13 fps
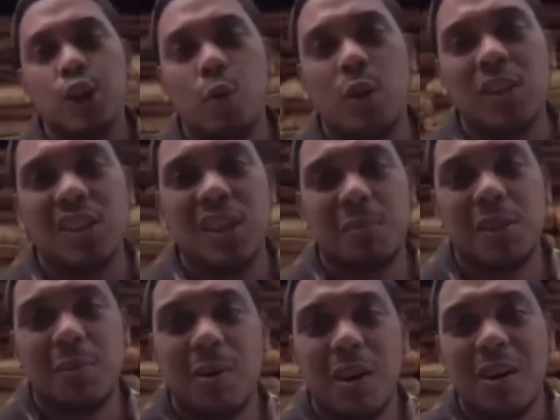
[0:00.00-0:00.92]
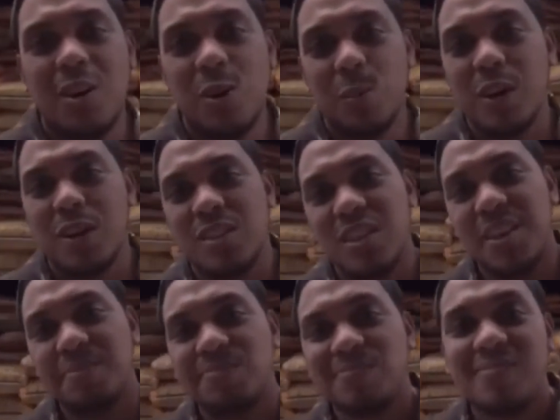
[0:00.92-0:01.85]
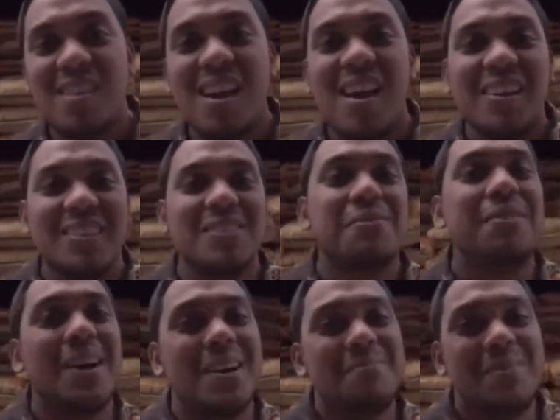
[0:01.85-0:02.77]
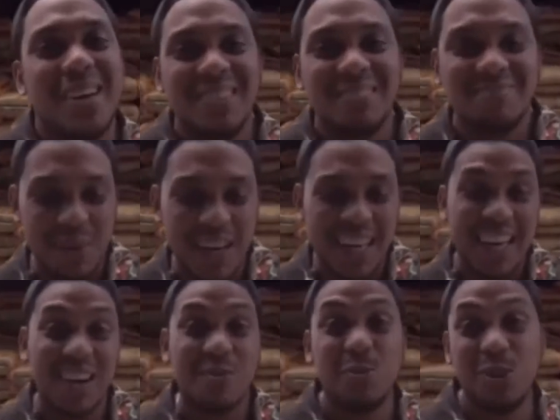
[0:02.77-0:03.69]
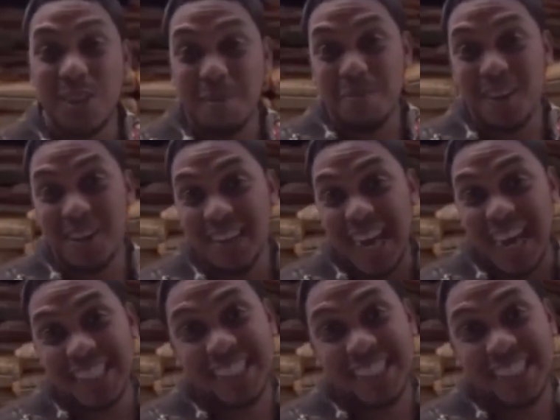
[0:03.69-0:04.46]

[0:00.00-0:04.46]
Yo, what's up sa mga ka-homebreak ko dyan? Fuck man, makagag what's up man.